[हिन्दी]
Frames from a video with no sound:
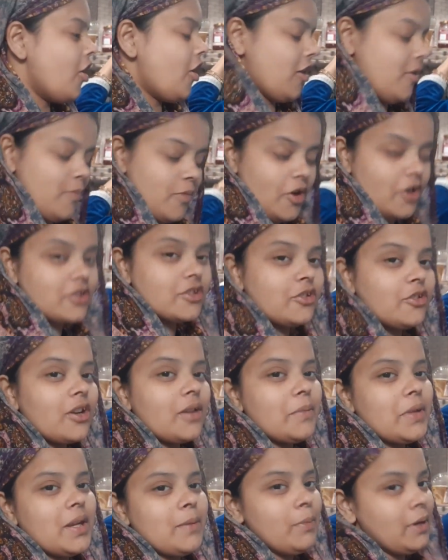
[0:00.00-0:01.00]
और बहुत से लोग
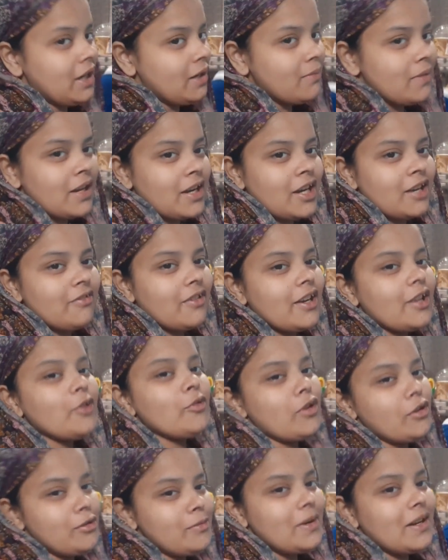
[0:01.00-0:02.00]
मेरे बीडी मार्केट वाले
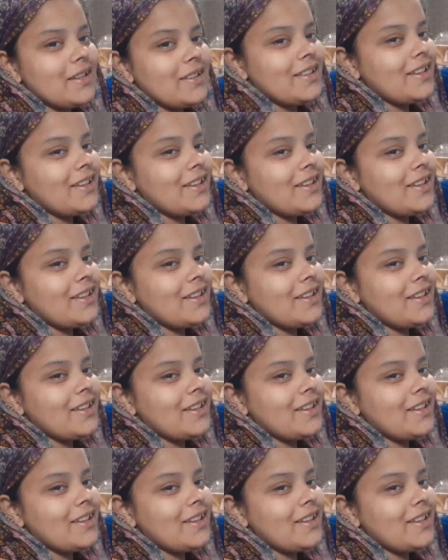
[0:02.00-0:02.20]
दुआ भी मांगे